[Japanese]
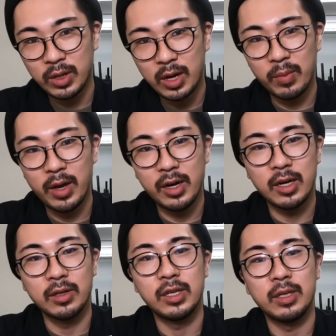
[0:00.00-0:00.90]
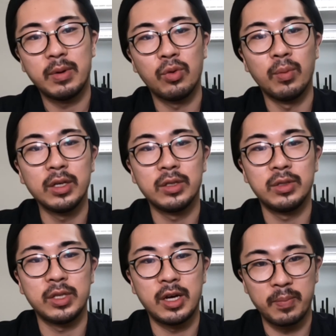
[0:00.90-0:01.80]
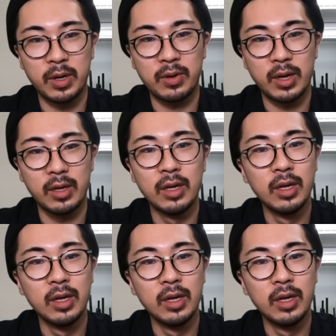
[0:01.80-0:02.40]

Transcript: 販売価格が今5万9800円